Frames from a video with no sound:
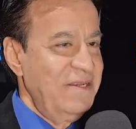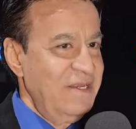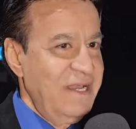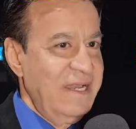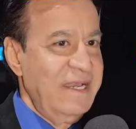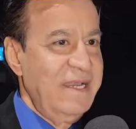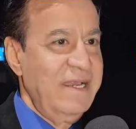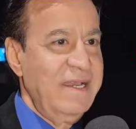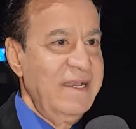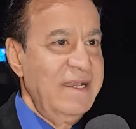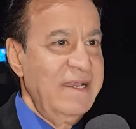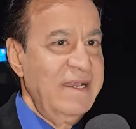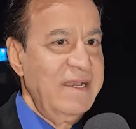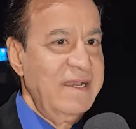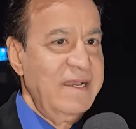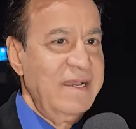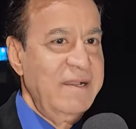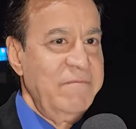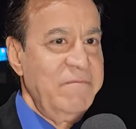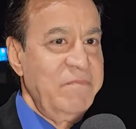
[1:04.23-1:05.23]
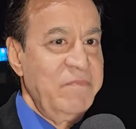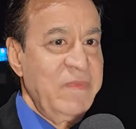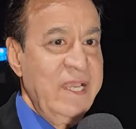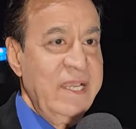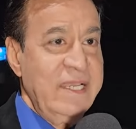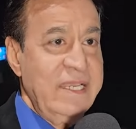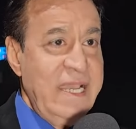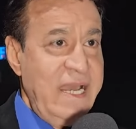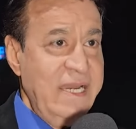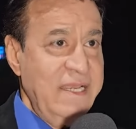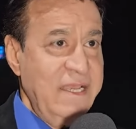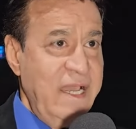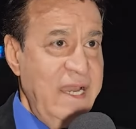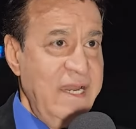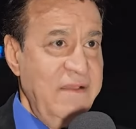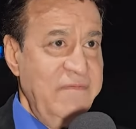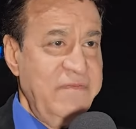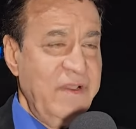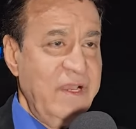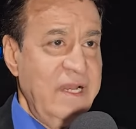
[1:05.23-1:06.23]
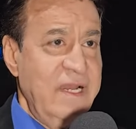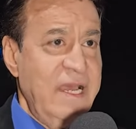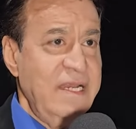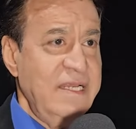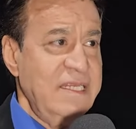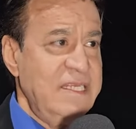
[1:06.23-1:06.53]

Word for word: آه يعني انا في خلال